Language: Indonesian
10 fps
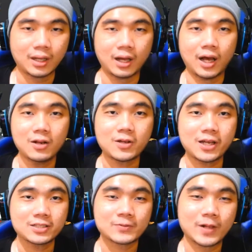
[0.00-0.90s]
Halo
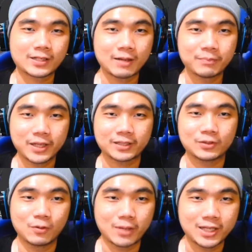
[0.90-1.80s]
guys, welcome back
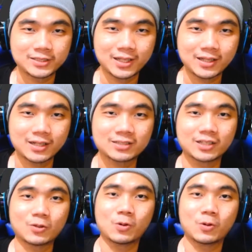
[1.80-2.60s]
to my channel Seto